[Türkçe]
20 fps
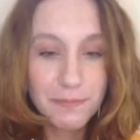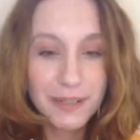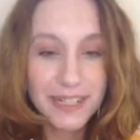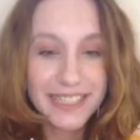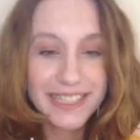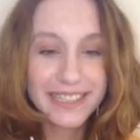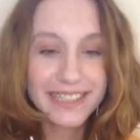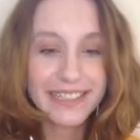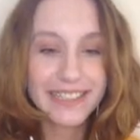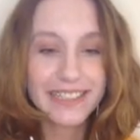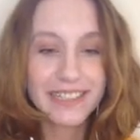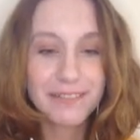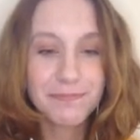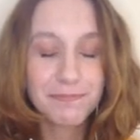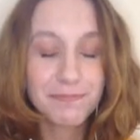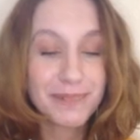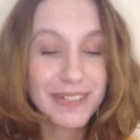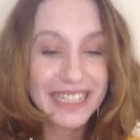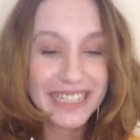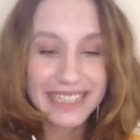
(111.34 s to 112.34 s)

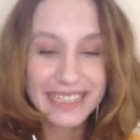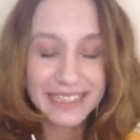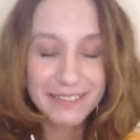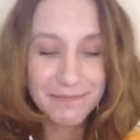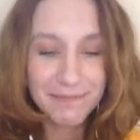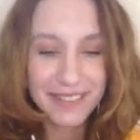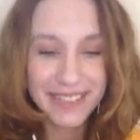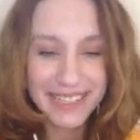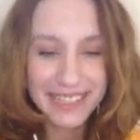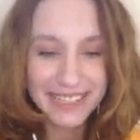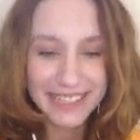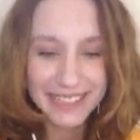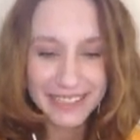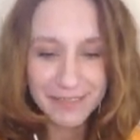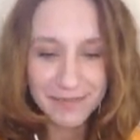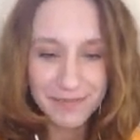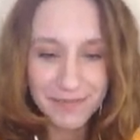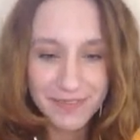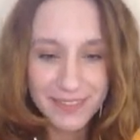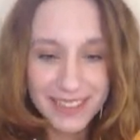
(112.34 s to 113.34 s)
Bayıldım, bayıldım,
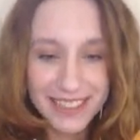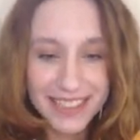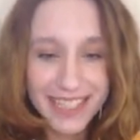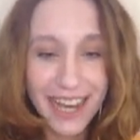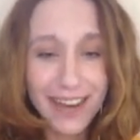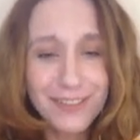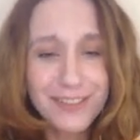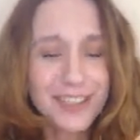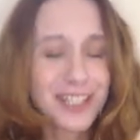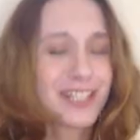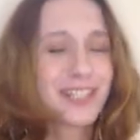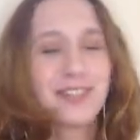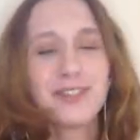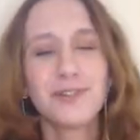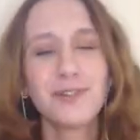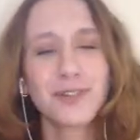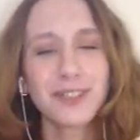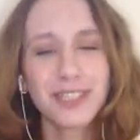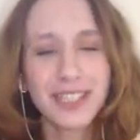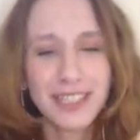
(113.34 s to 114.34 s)
bayıldım. Tavşan
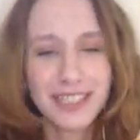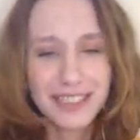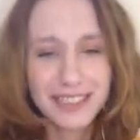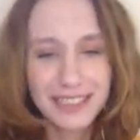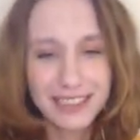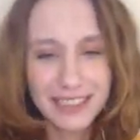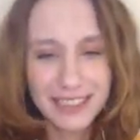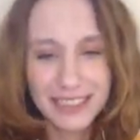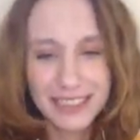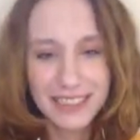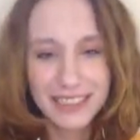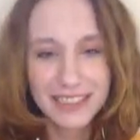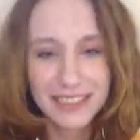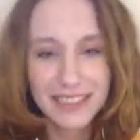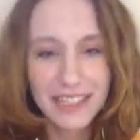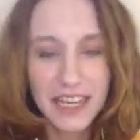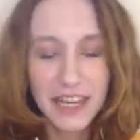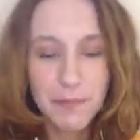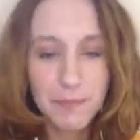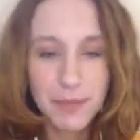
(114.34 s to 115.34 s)
çok
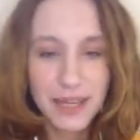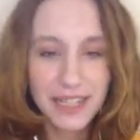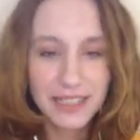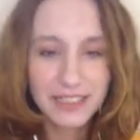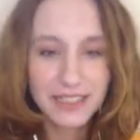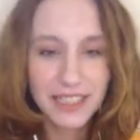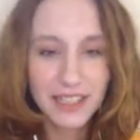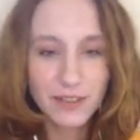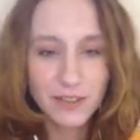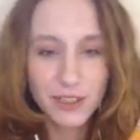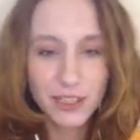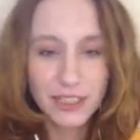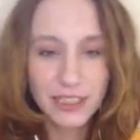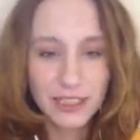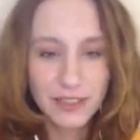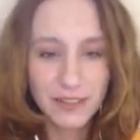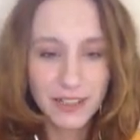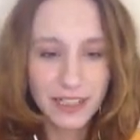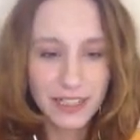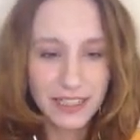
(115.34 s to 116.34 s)
tatlısın. Beyaz
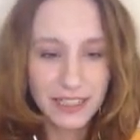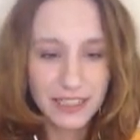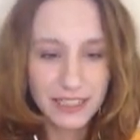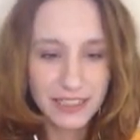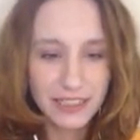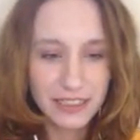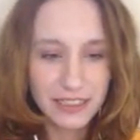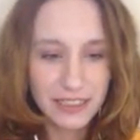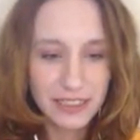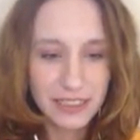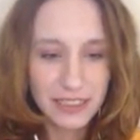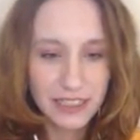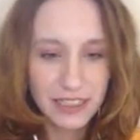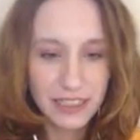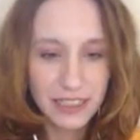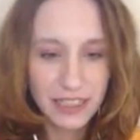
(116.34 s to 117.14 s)
tavşan da vardır.